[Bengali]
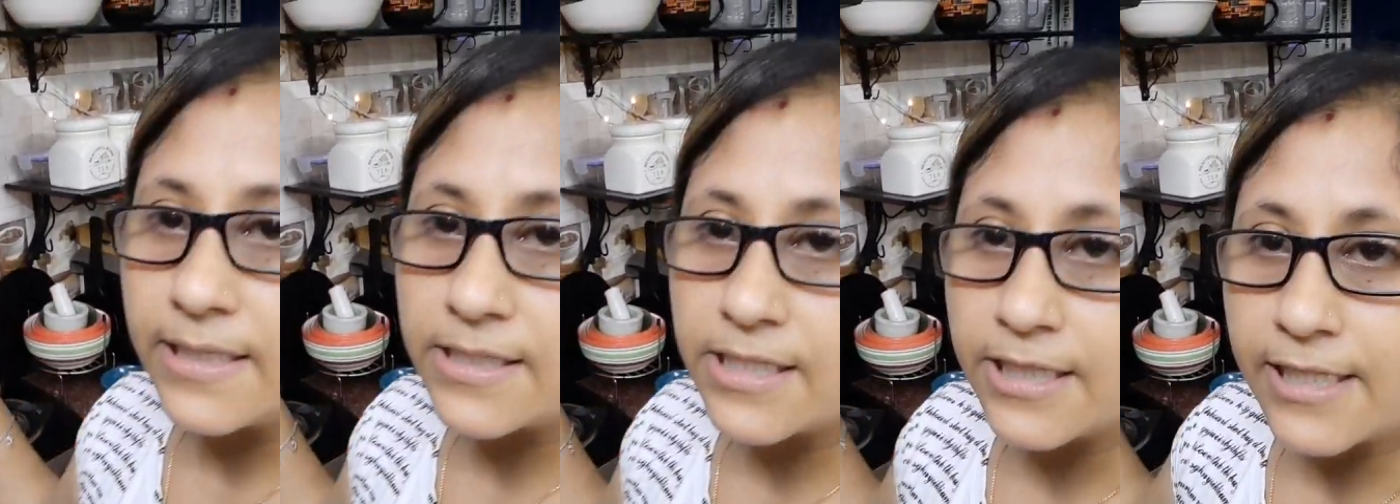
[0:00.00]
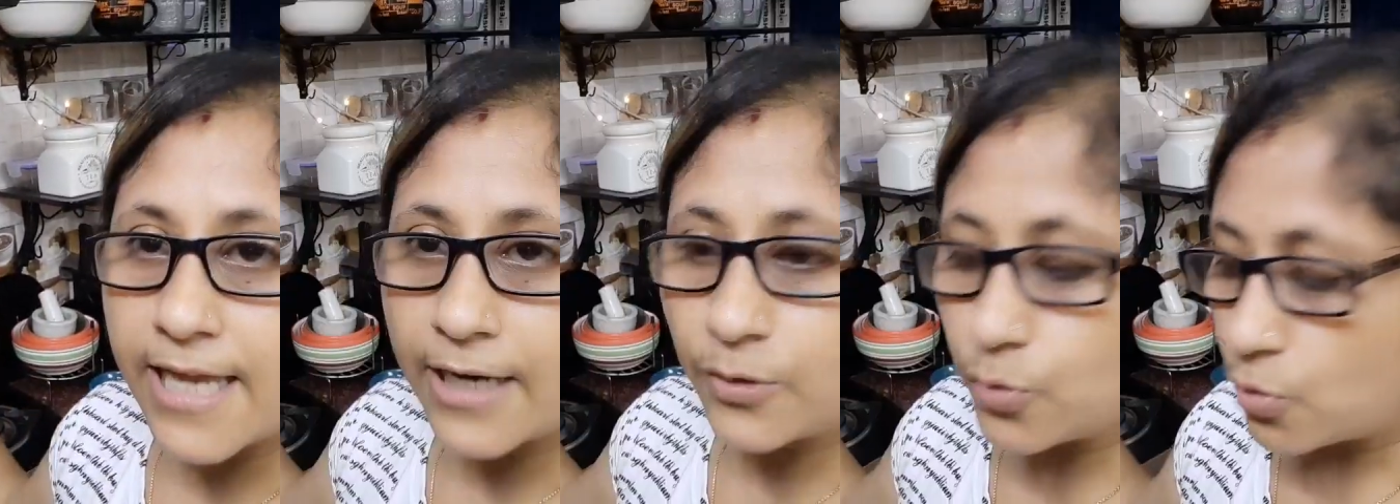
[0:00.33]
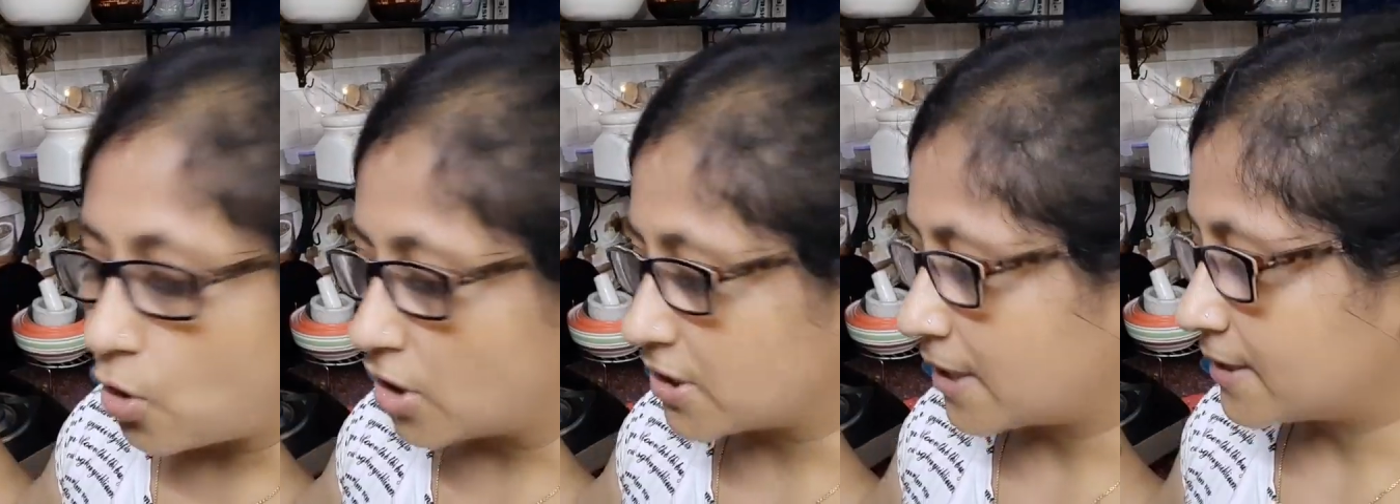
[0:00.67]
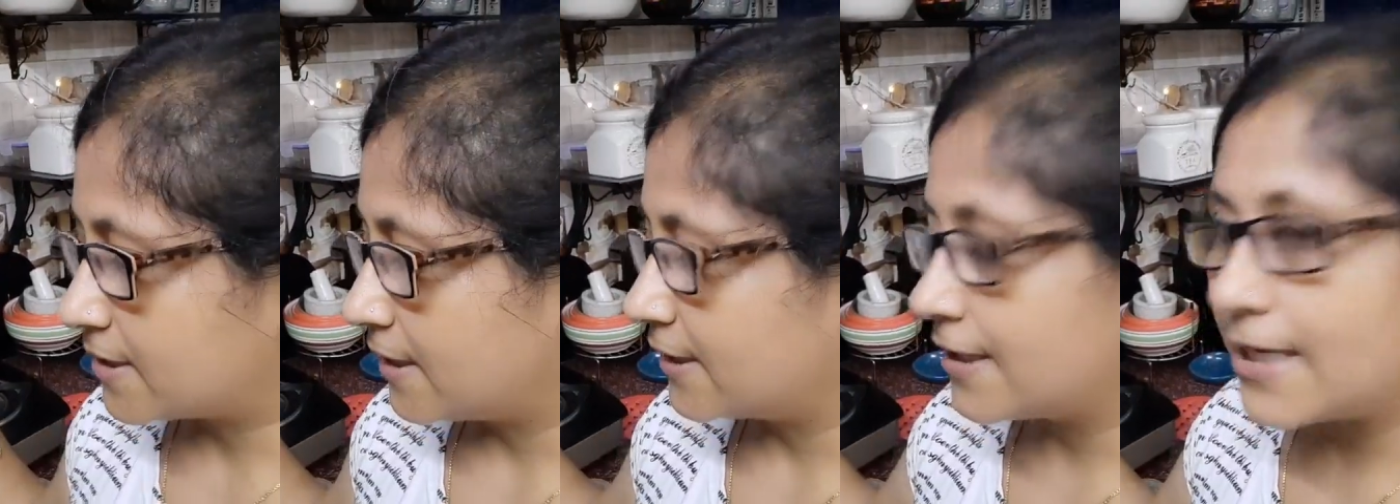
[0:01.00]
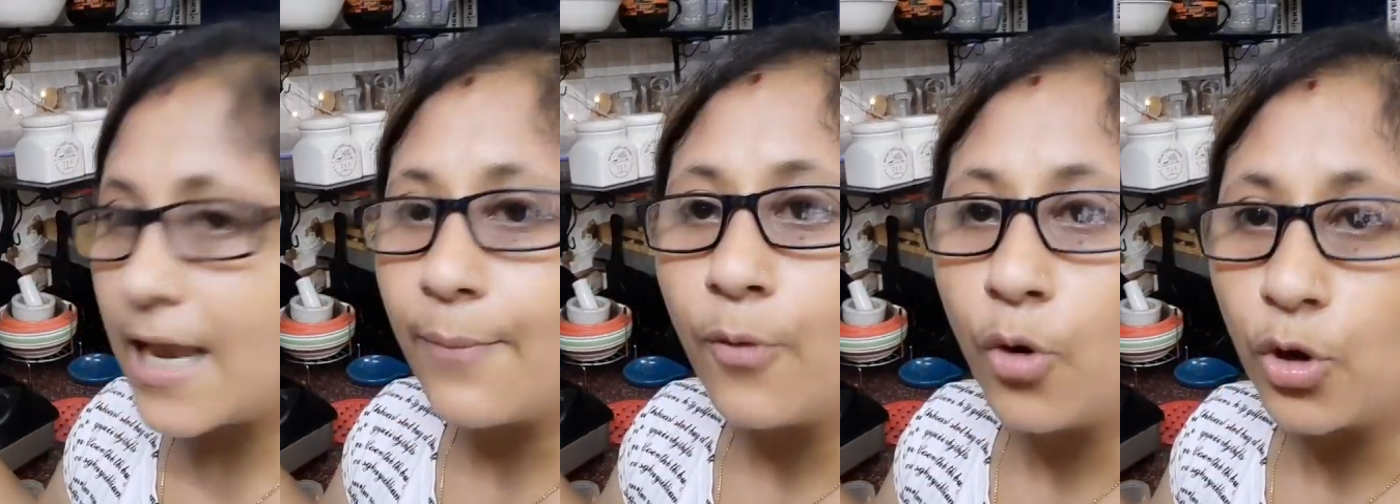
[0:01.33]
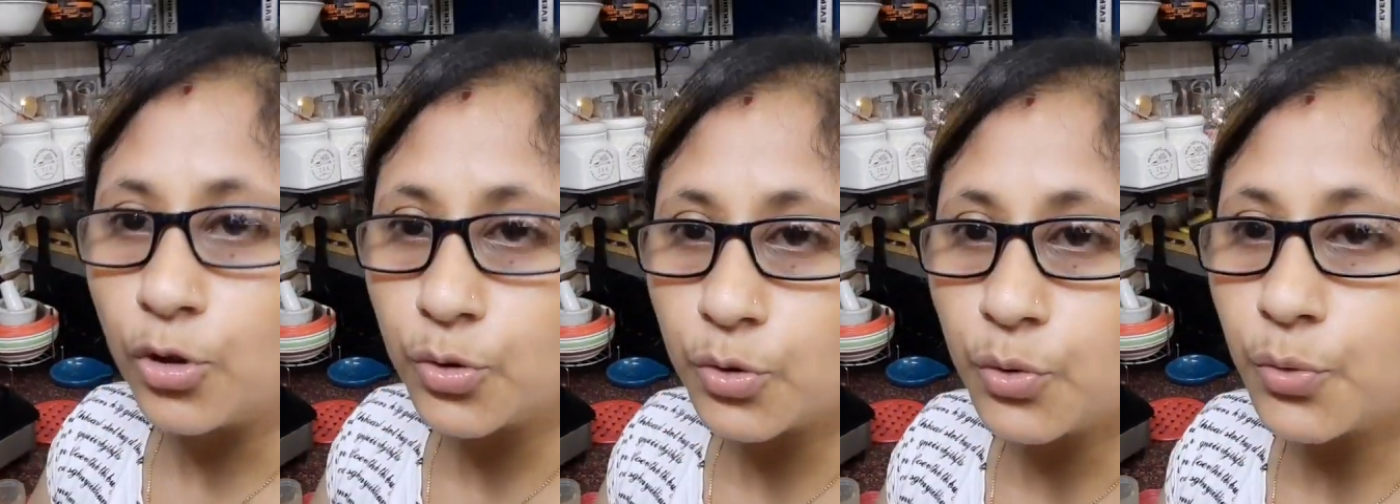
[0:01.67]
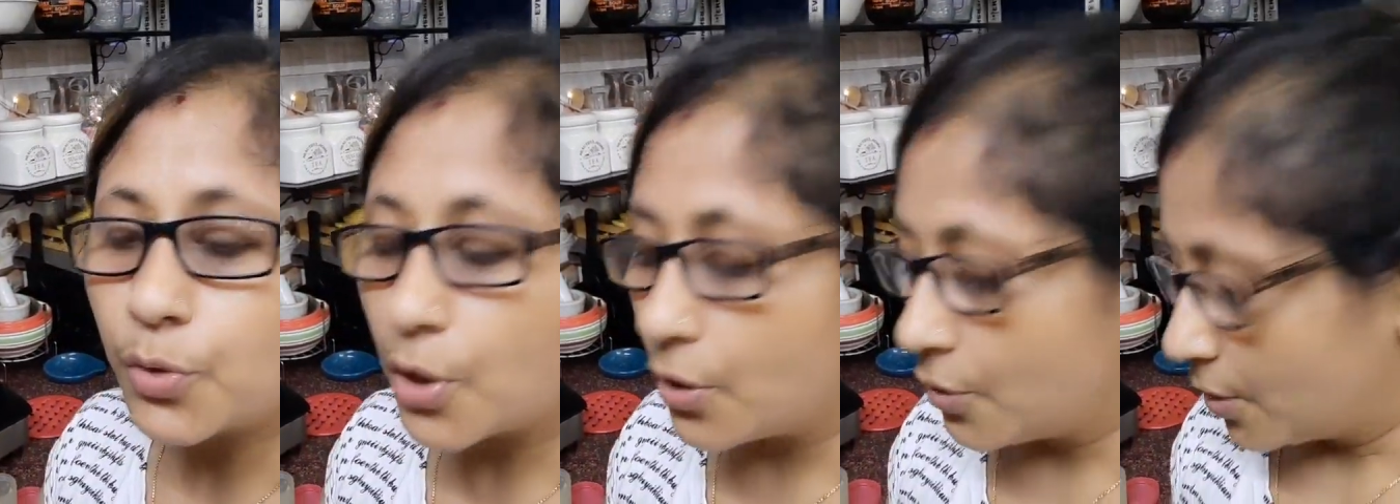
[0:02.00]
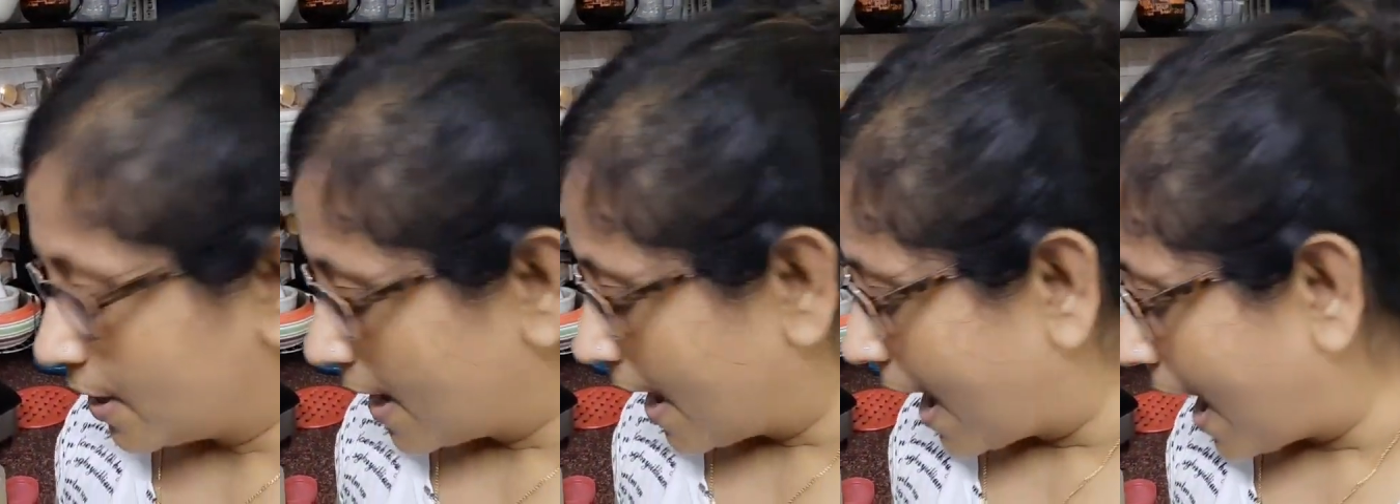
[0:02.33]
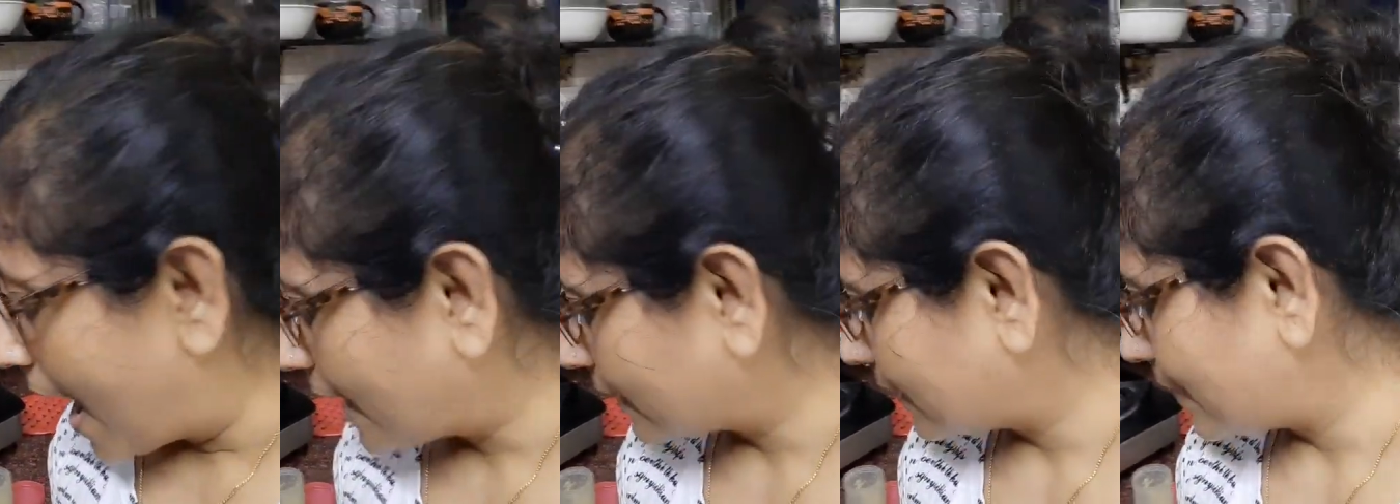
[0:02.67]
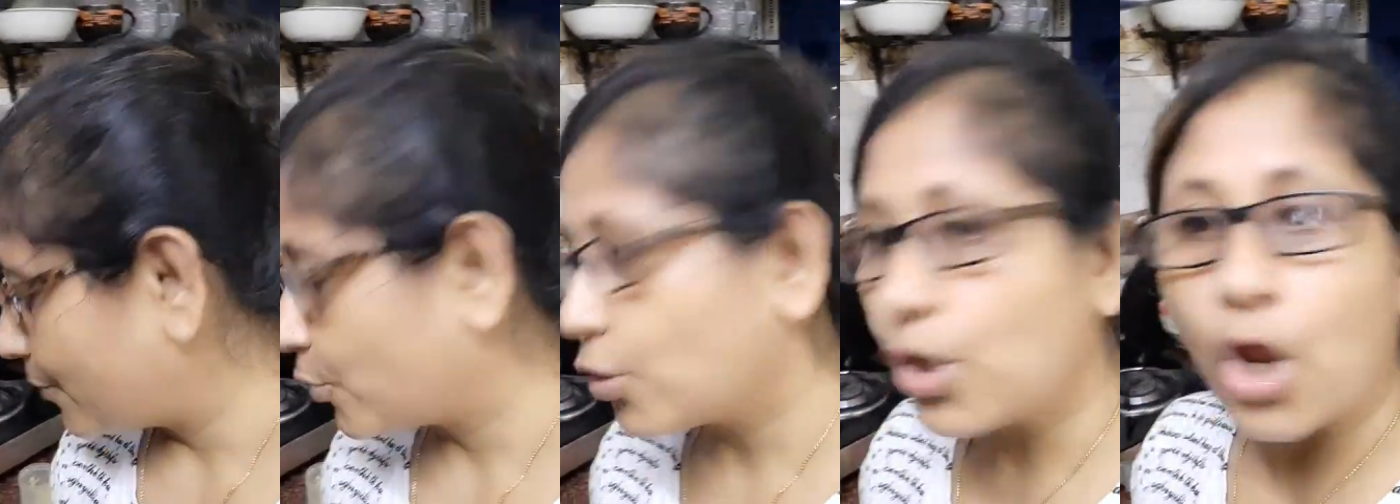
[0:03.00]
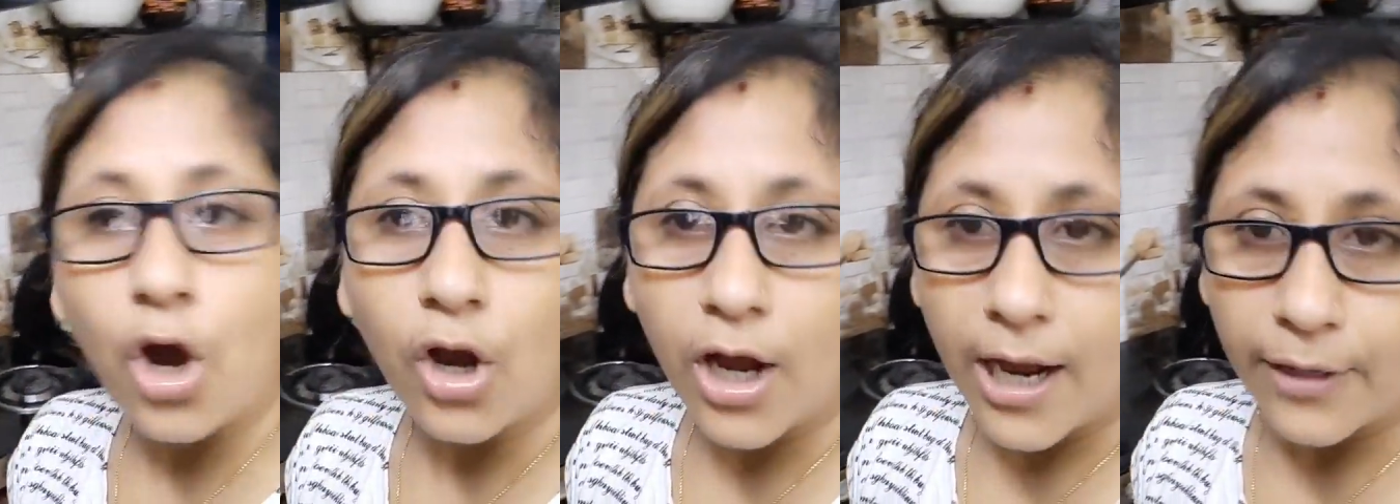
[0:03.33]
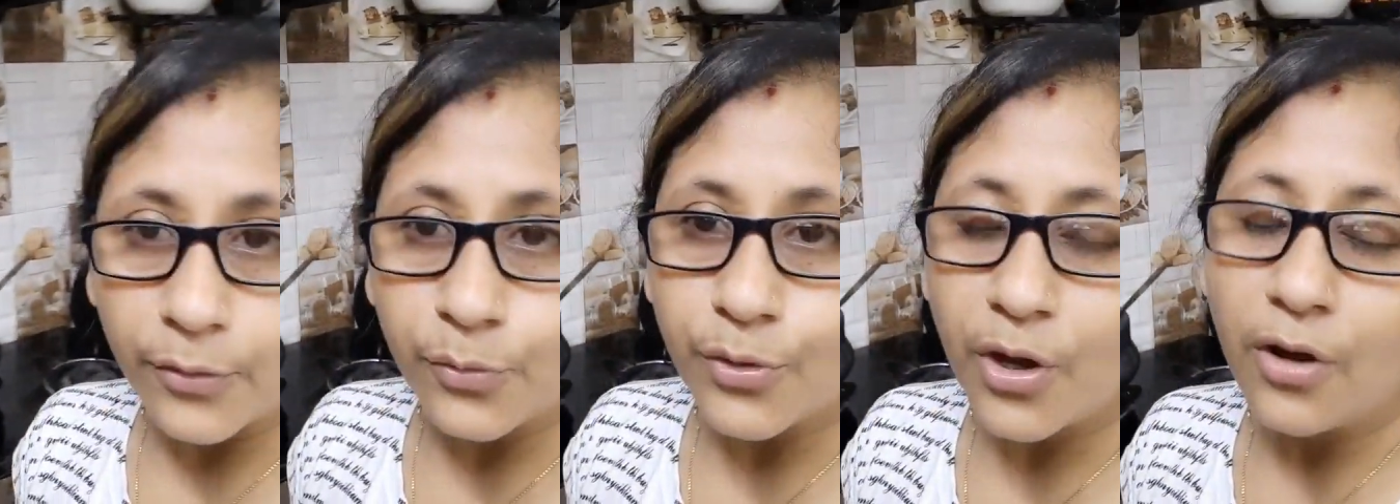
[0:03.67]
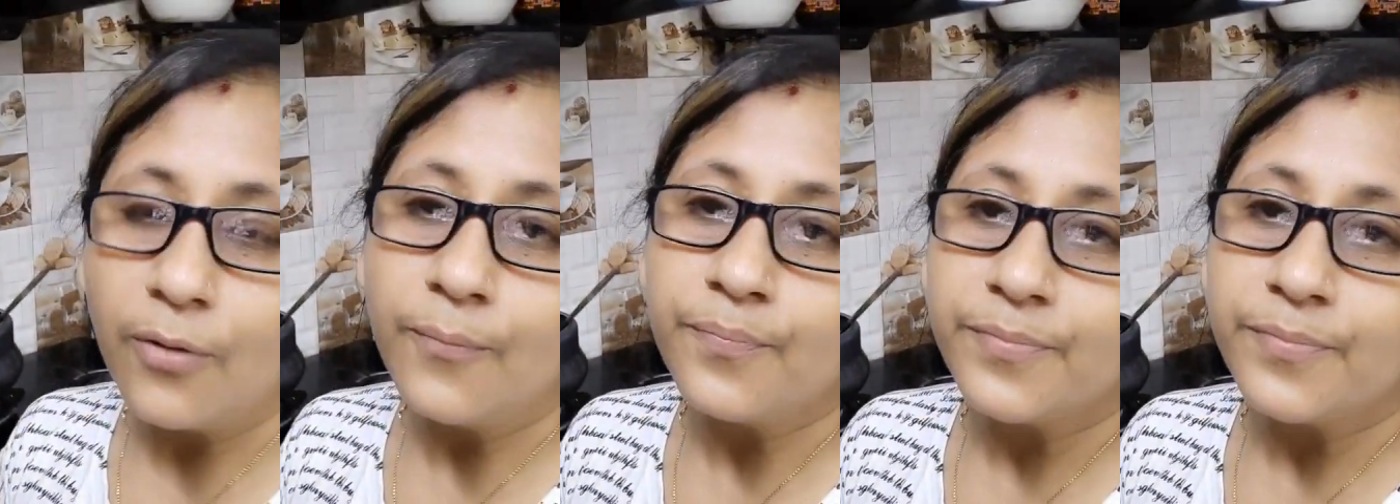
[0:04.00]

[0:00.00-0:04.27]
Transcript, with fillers: দিয়েছি দিয়ে একটু কষাচ্ছি দিলাম হলুদ গুঁড়ো আর দেব লঙ্কার গুঁড়ো